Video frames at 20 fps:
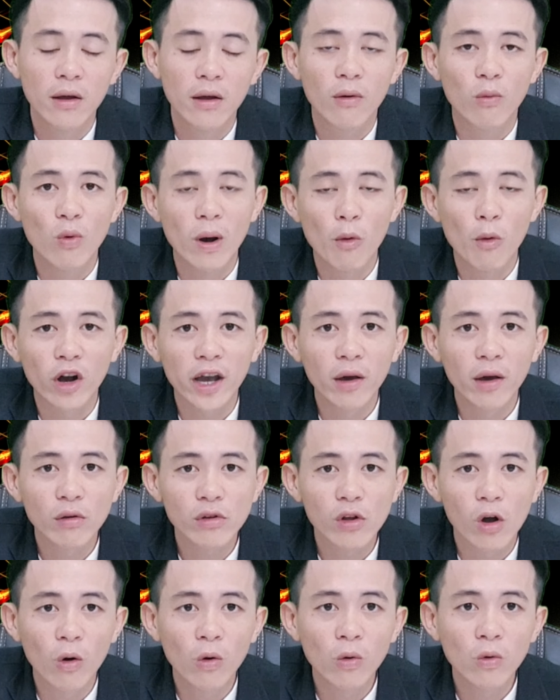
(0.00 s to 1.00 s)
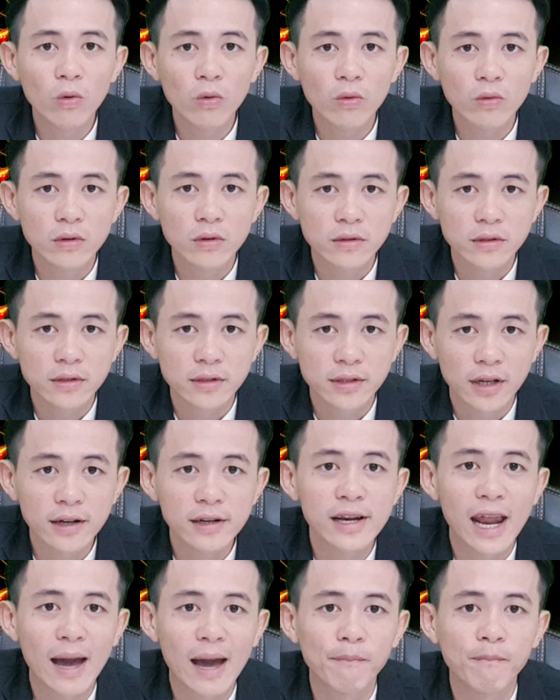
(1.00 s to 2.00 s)
và một cái yếu tố
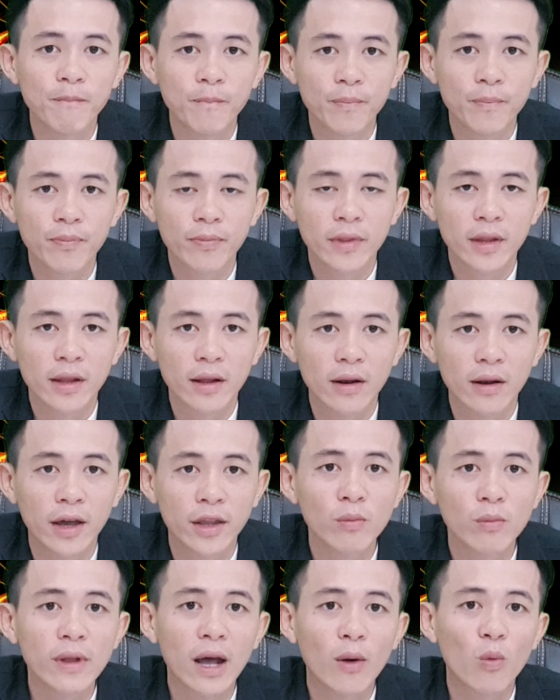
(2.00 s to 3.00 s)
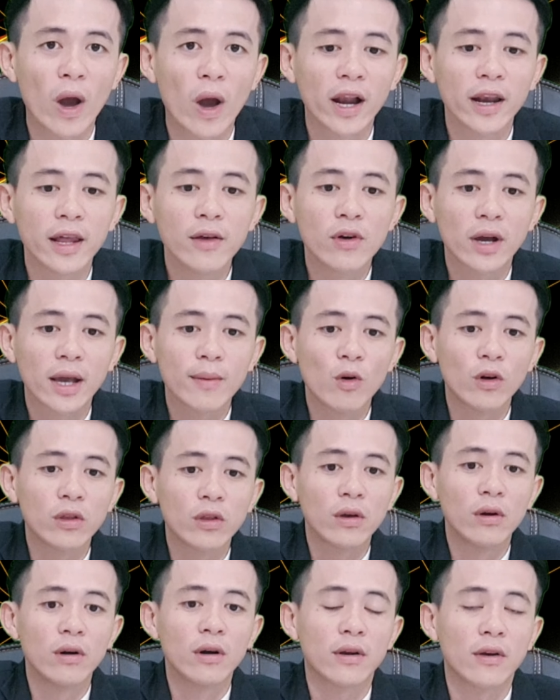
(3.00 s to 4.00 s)
thứ năm để chúng ta quản lý về cái môi
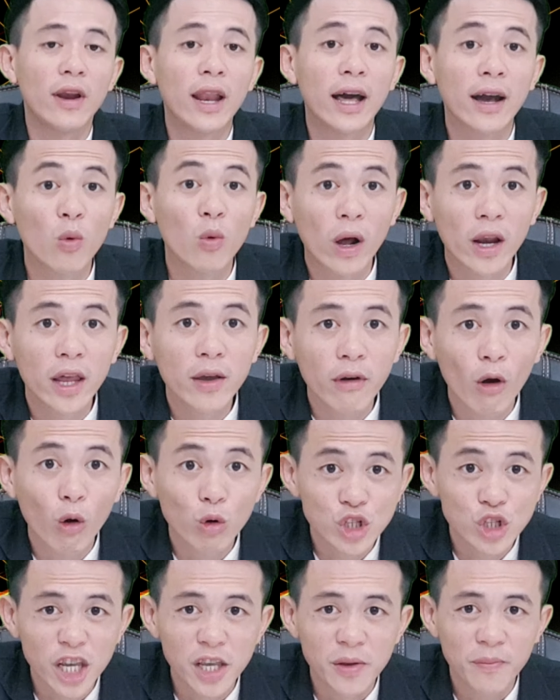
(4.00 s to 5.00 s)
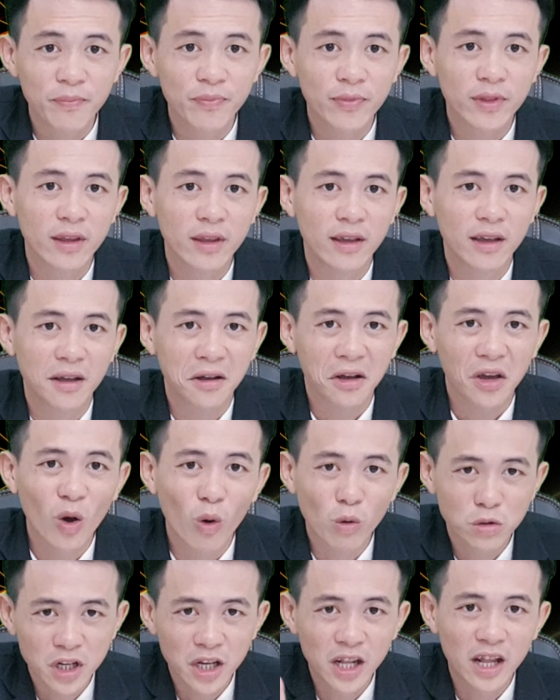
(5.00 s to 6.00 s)
trường đó là quản lý về oxy cái
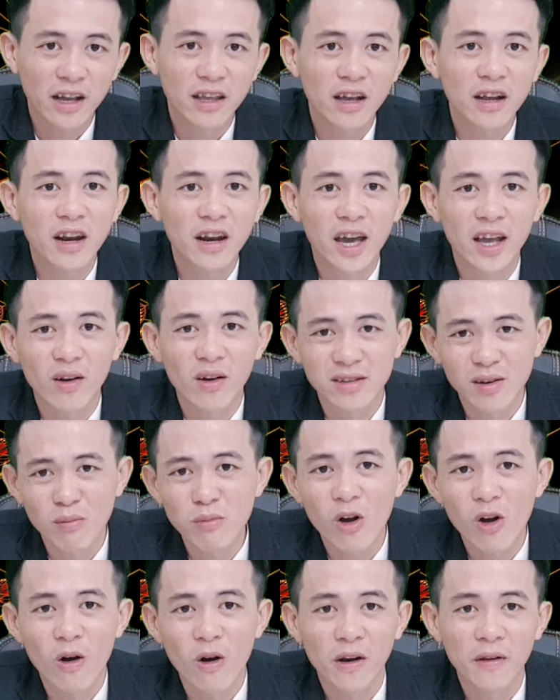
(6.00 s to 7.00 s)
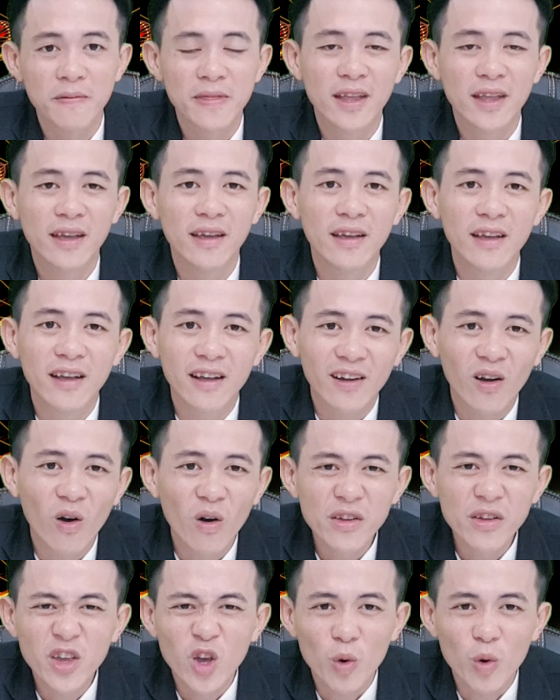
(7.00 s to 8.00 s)
oxy là cái vấn đề có sống còn
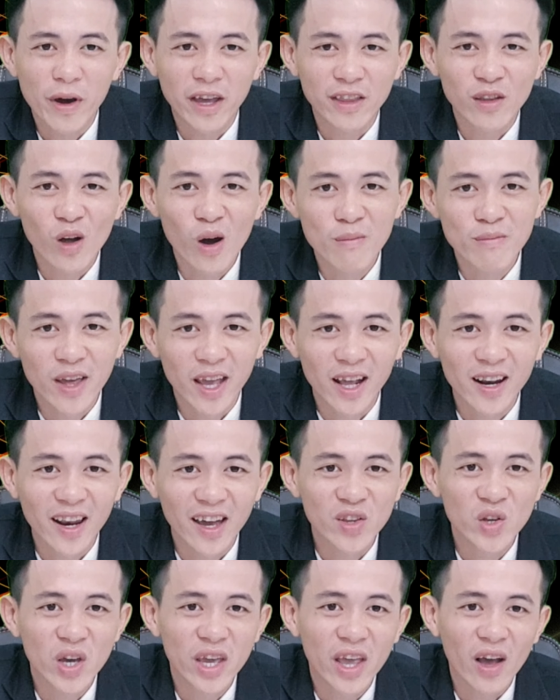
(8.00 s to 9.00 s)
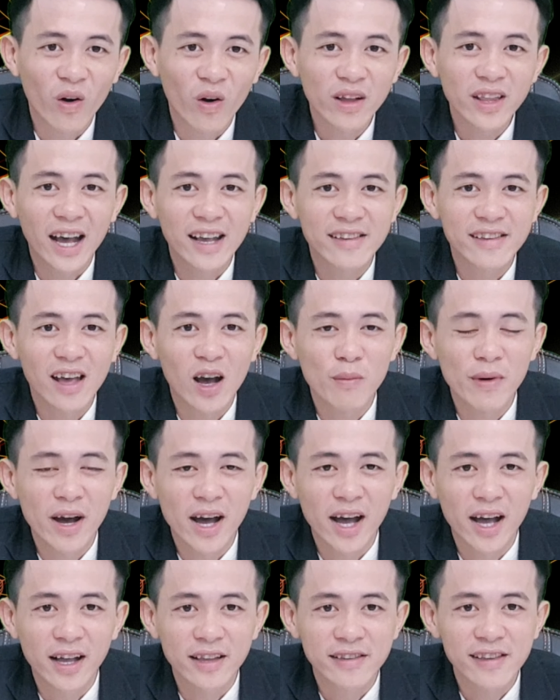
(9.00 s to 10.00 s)
có nhiều bầy tôm điện lại duy hỏi tại sao
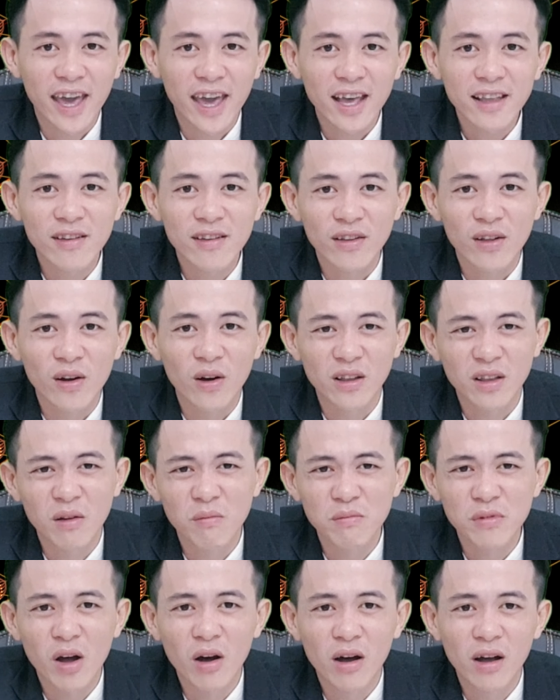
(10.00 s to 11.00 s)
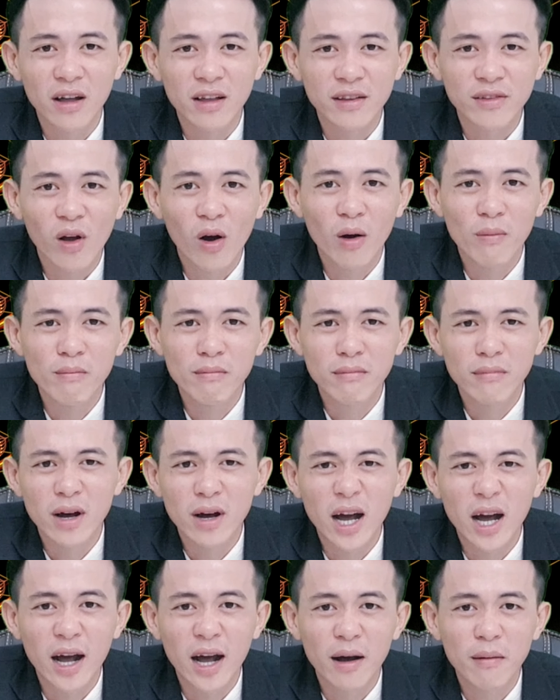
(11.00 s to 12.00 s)
mà sáng thường thường tôm to, tôm
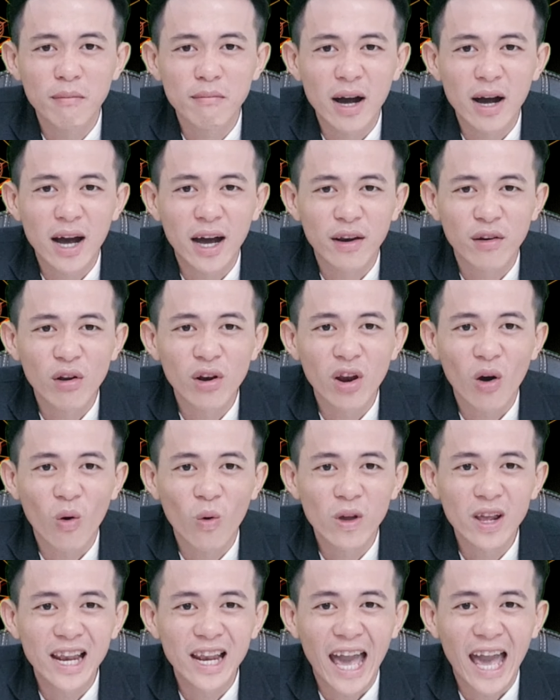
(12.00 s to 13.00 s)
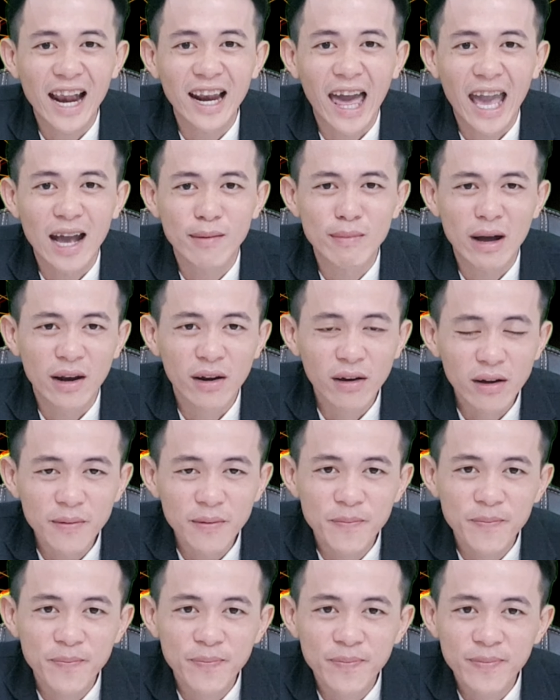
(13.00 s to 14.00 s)
à, mà nó nổi lạng lạng mặt nước